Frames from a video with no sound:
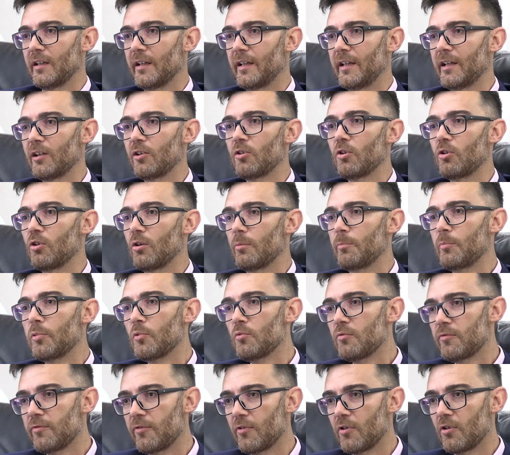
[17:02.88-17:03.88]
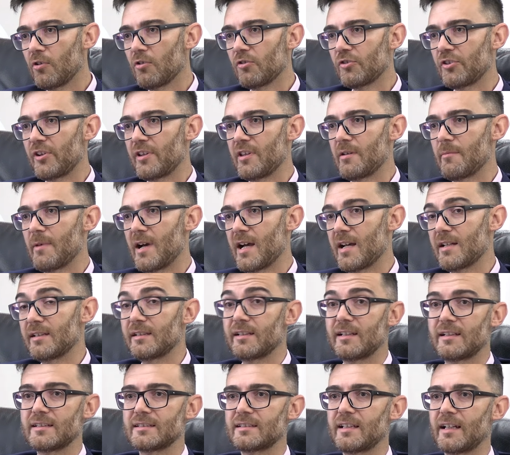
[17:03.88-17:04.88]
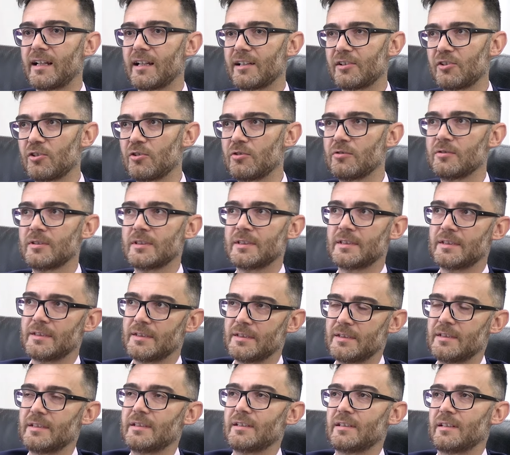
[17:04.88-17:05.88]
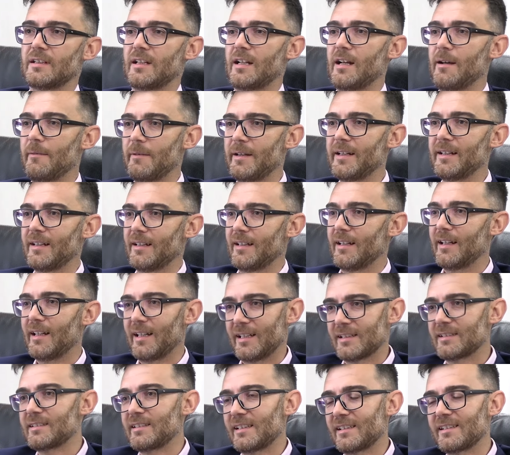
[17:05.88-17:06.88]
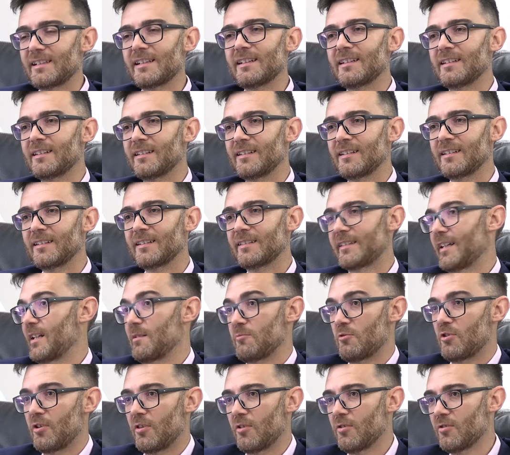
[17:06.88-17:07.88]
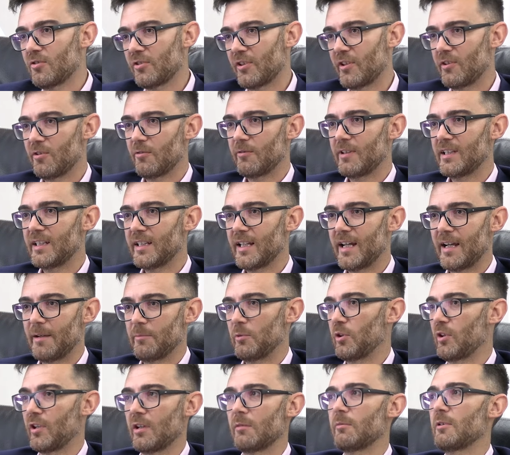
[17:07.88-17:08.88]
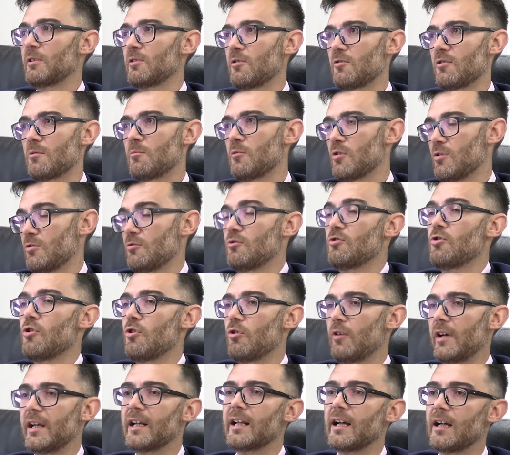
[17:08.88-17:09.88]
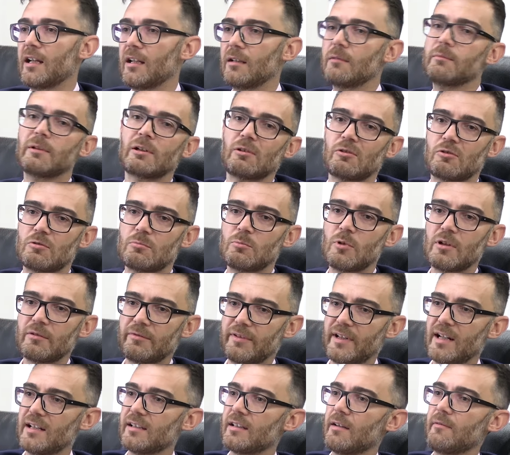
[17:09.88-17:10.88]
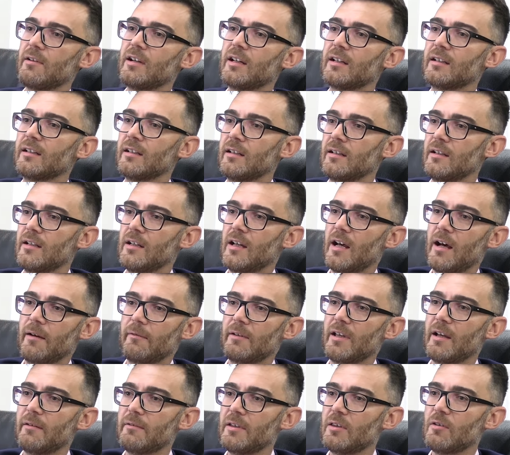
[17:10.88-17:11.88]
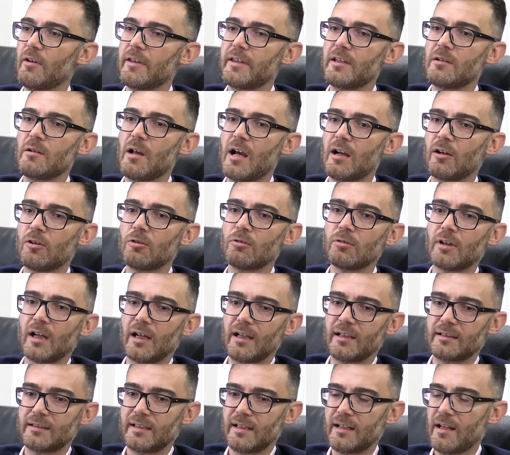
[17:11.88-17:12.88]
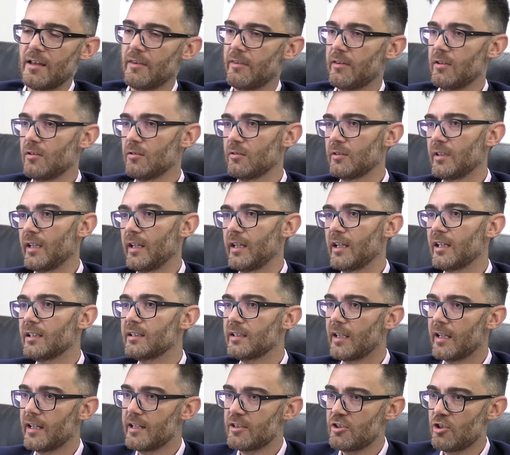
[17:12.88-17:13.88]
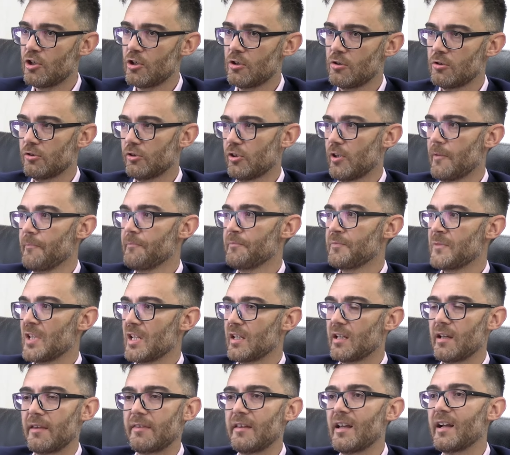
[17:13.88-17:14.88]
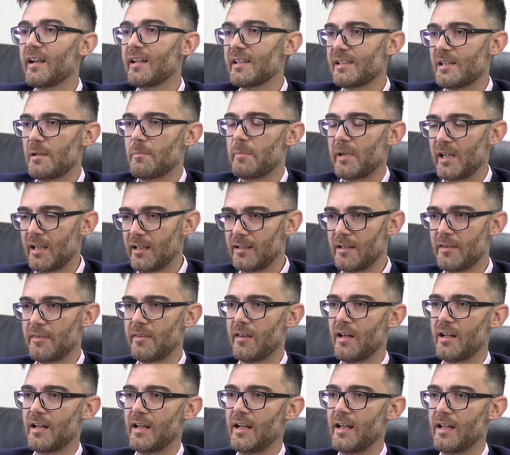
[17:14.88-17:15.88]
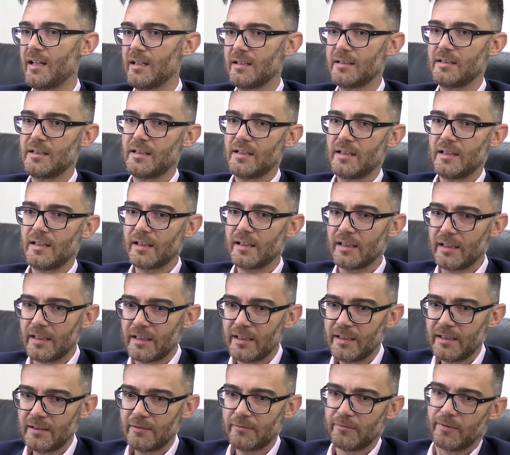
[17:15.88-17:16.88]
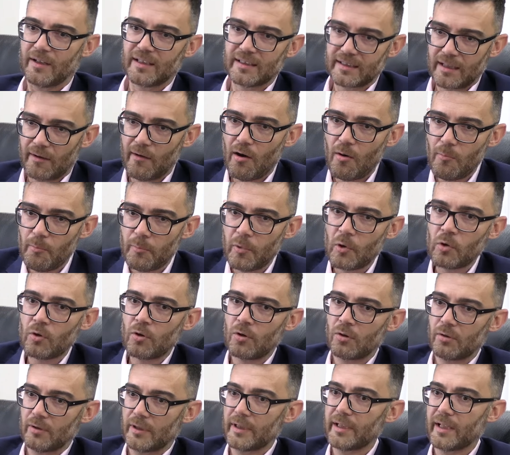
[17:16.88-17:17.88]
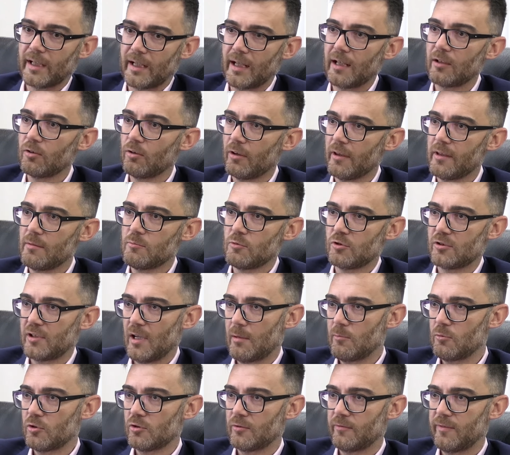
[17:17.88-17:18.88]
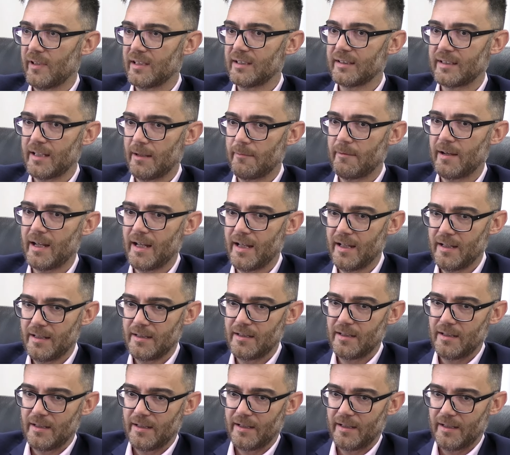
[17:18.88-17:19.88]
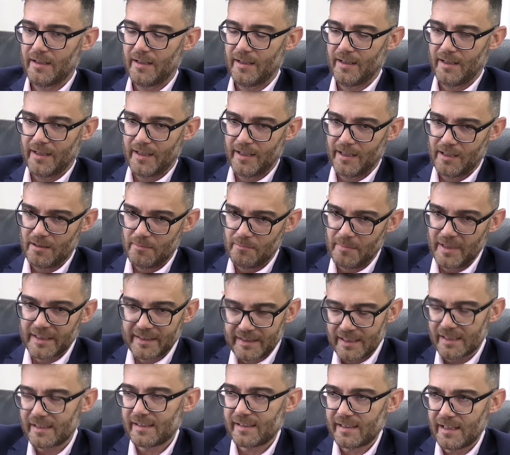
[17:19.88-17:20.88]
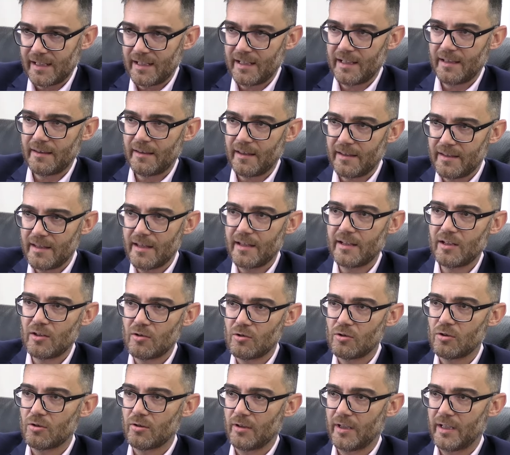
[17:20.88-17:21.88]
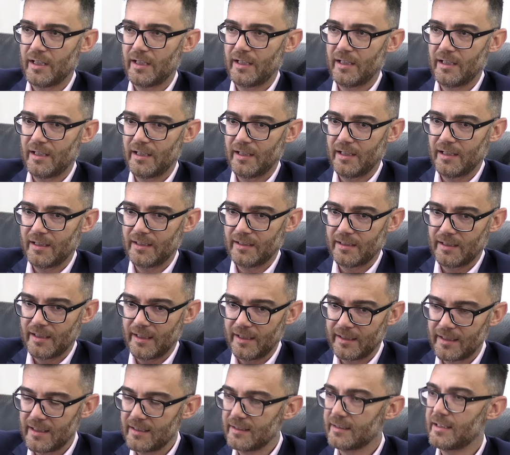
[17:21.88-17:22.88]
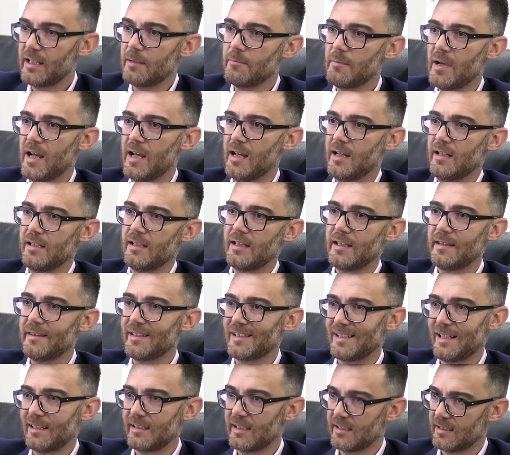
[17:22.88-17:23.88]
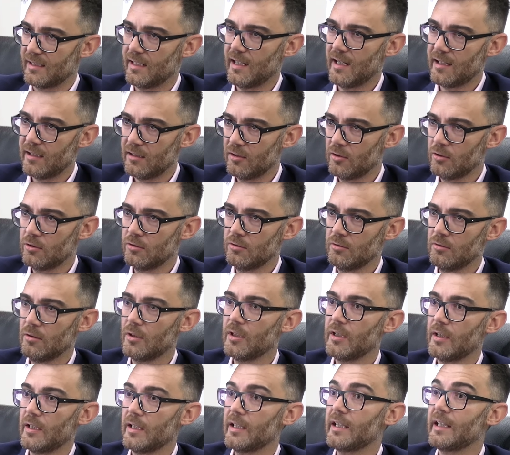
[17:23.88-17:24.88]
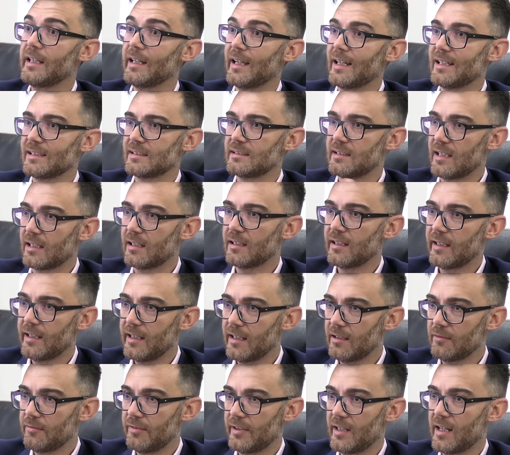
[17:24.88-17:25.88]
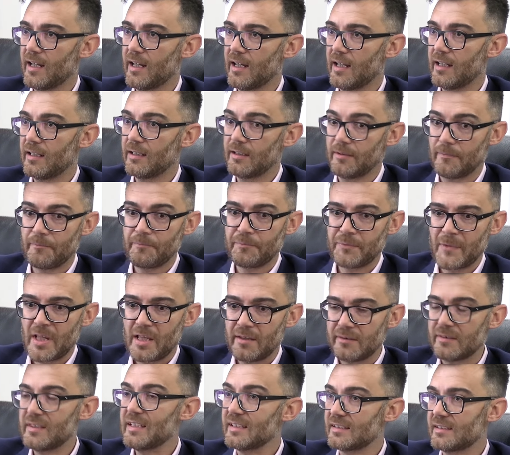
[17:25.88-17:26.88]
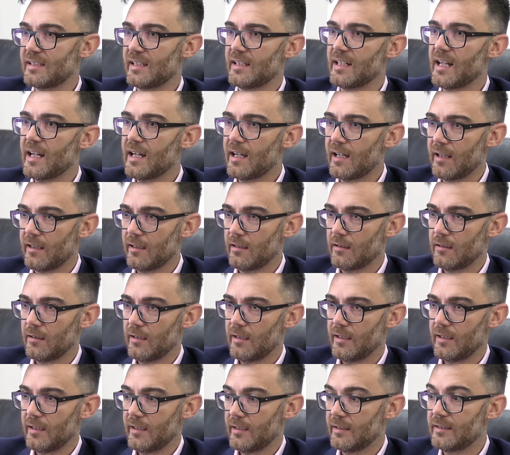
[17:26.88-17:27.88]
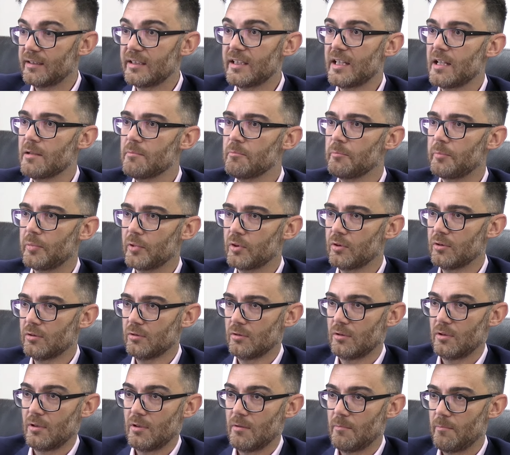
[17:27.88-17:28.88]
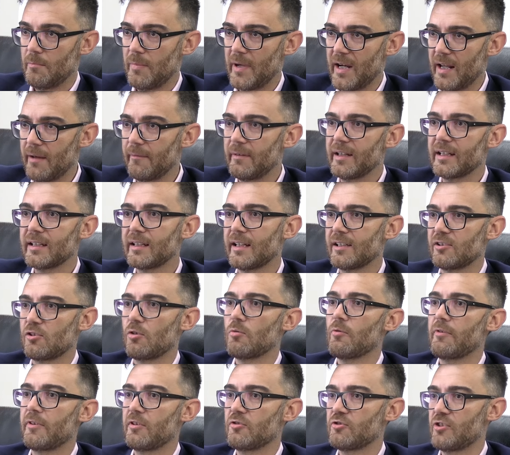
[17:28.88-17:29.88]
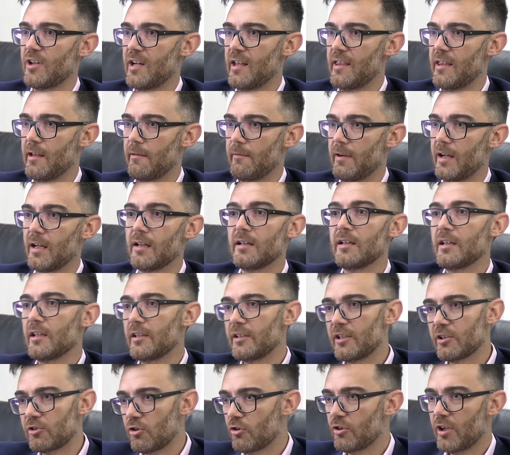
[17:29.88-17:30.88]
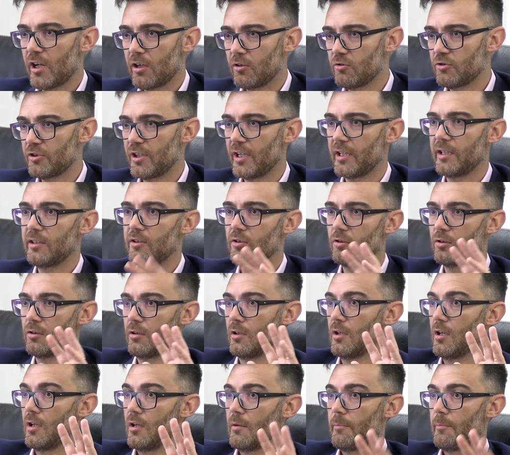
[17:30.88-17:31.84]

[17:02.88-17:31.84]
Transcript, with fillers: eh, con, los pufos y demás, y en este caso, a ver, este es el, tenemos dos en Novelda, porque el velódromo no era, el velódromo al final se vean había habido ahí una concatenación de, de hechos que hacía que se paralizara y faltaba un poco, y que era lo que demostramos, faltaba el meterse de lleno en, el tema y desatascarlo y gastarle al final, destinar eh, tiempo para ver qué solución se le daba. Y eso se ha conseguido.